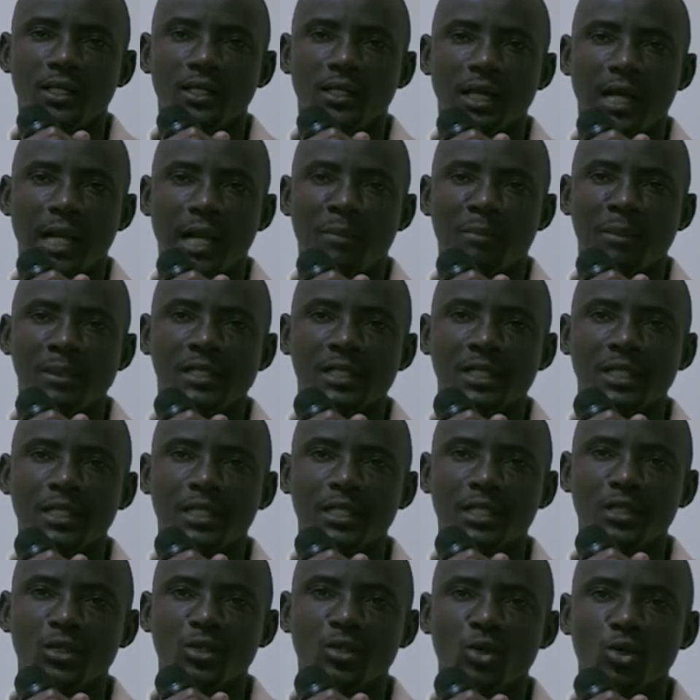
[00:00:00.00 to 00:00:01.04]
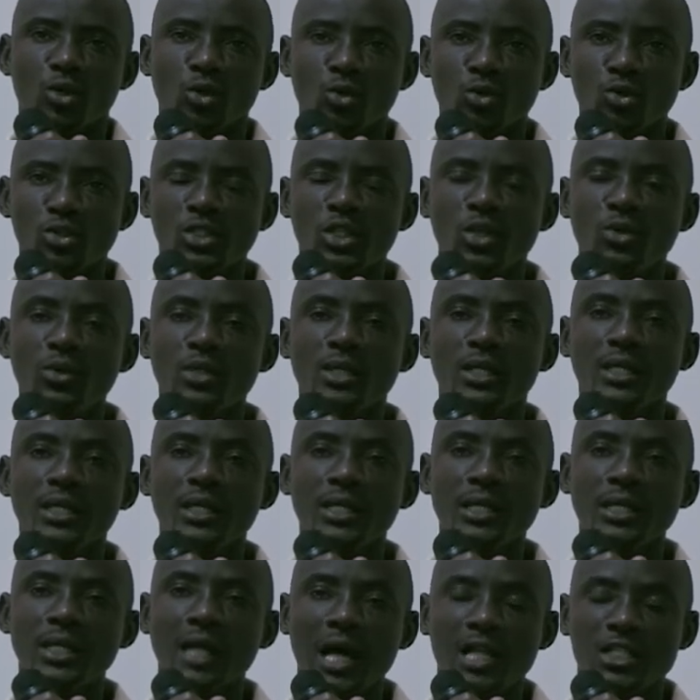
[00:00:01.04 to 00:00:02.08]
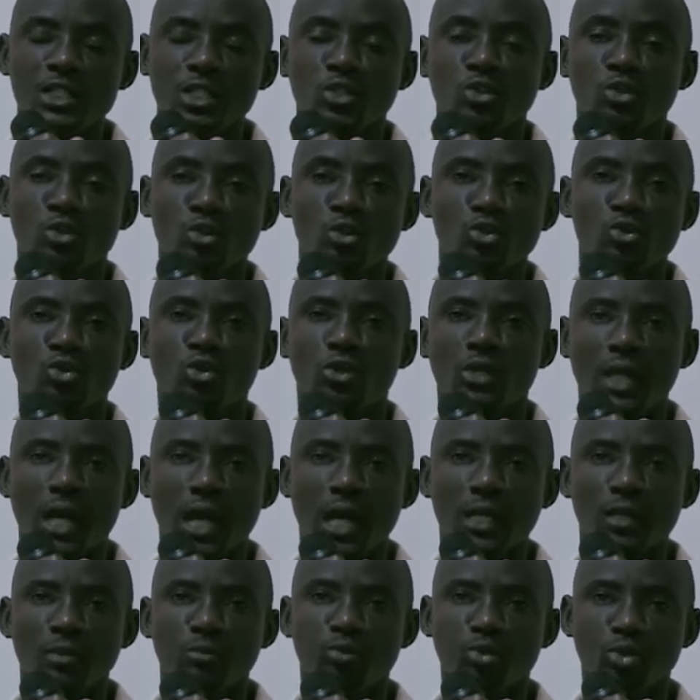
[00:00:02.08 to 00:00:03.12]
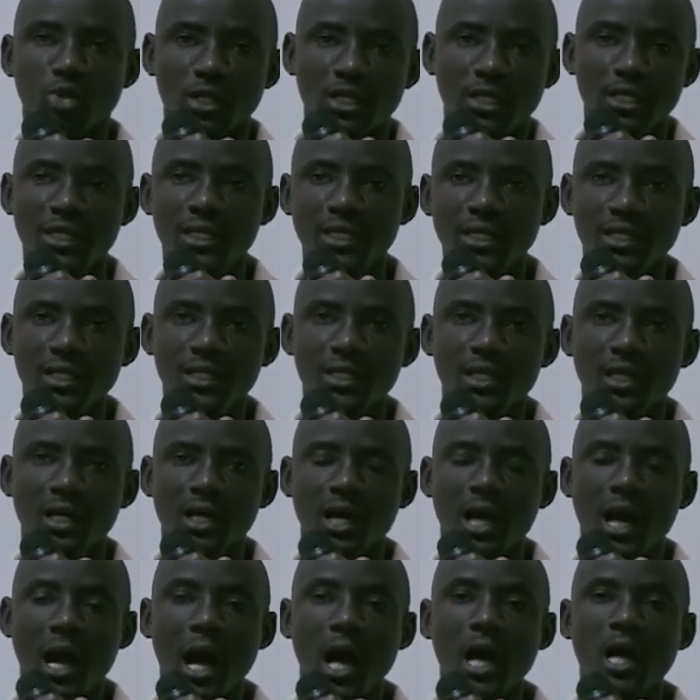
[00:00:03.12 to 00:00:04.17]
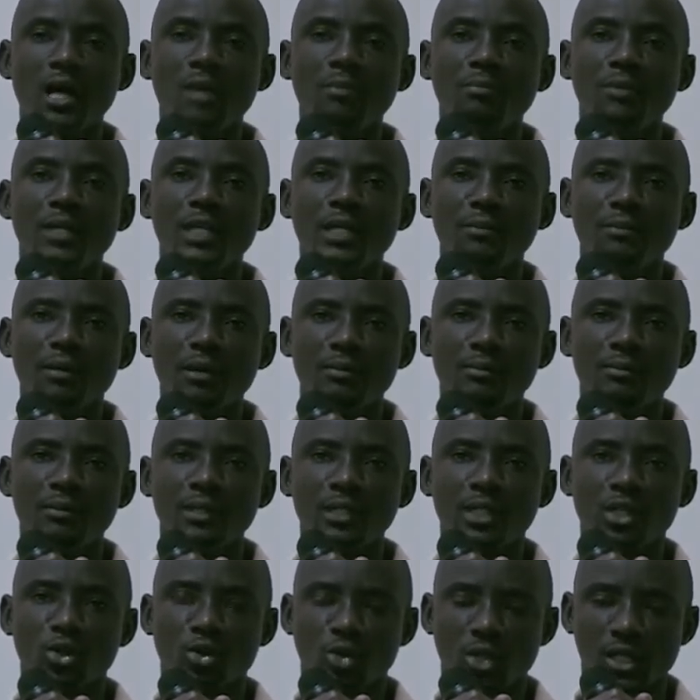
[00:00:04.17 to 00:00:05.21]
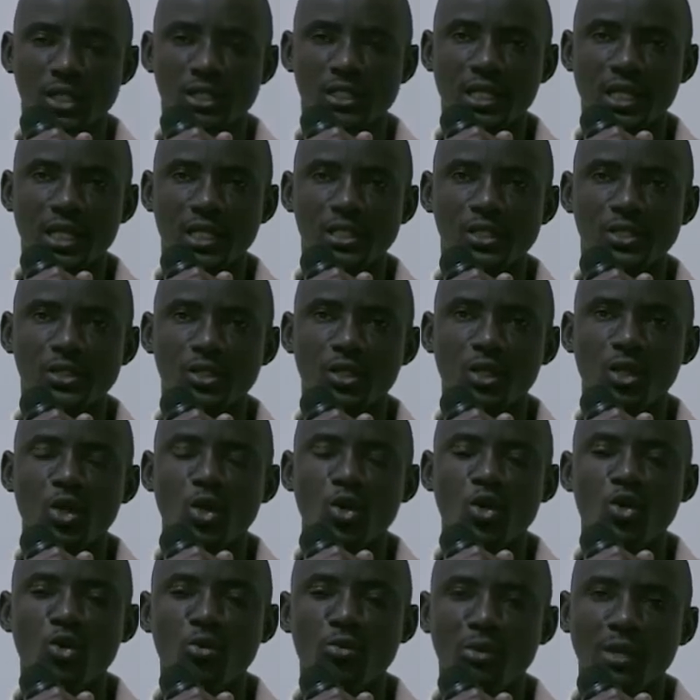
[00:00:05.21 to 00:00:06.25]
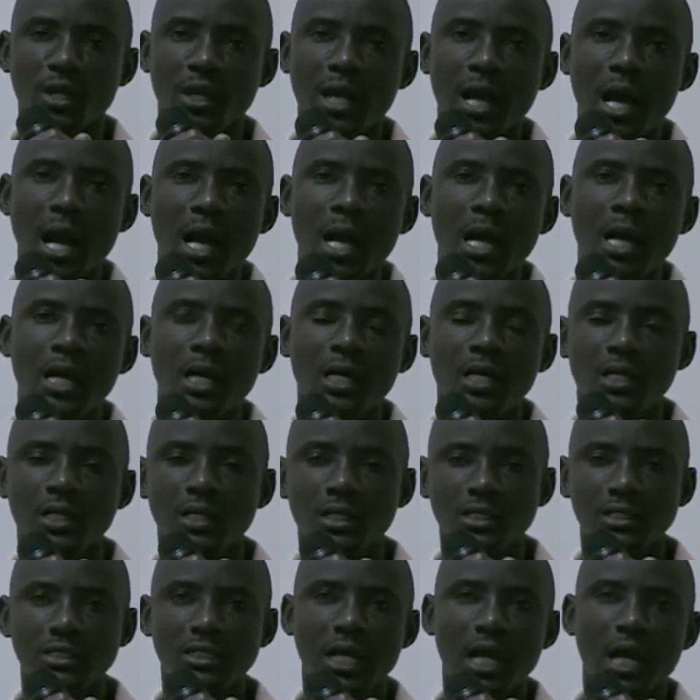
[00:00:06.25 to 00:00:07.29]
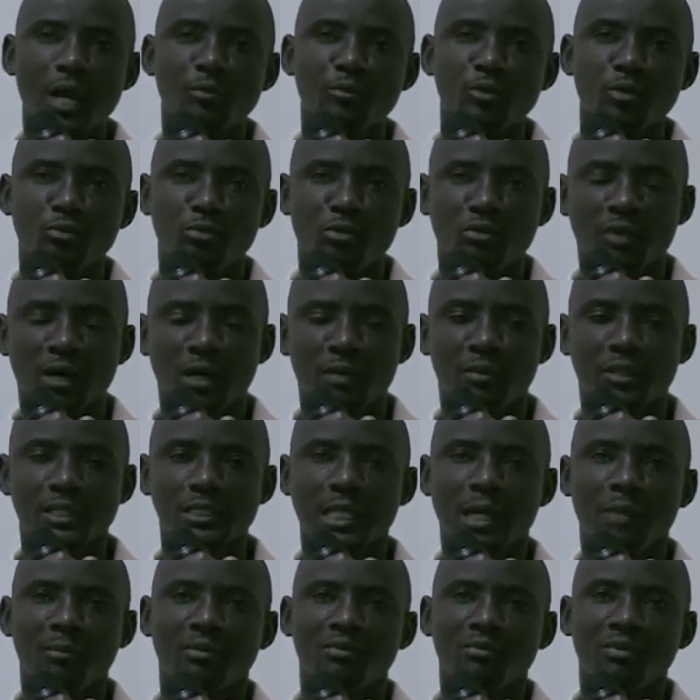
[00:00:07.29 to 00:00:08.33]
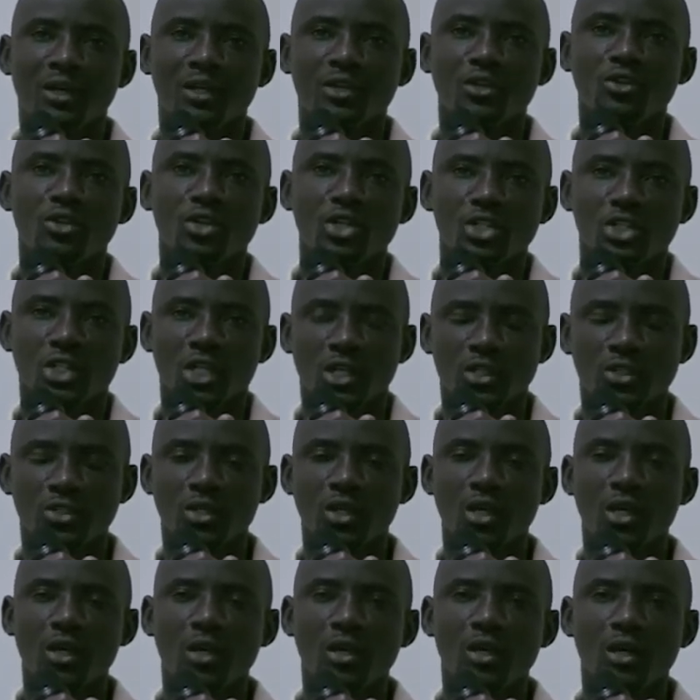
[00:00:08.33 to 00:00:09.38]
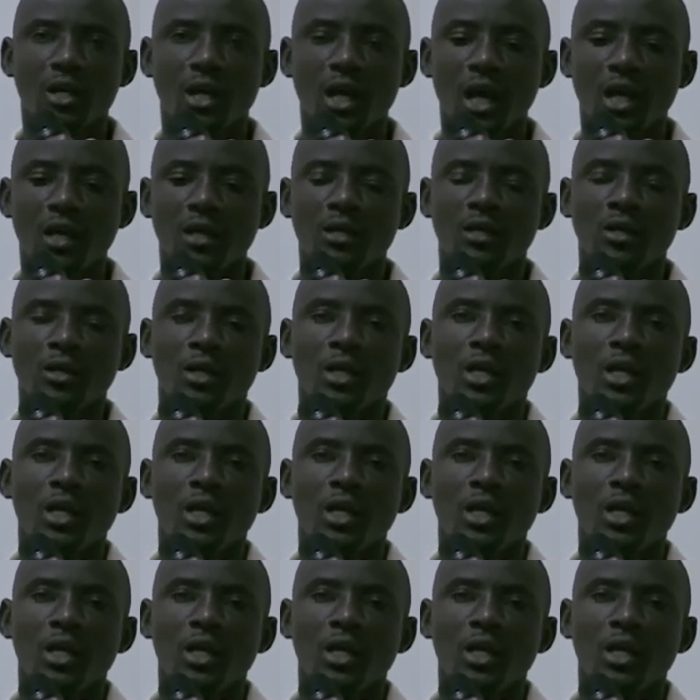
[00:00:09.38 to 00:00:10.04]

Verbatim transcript: dans la presse écrite où celui qui achète son journal pour lire a un minimum de connaissances ou bien a un temps pour pouvoir, par exemple, faire une recherche quand euh,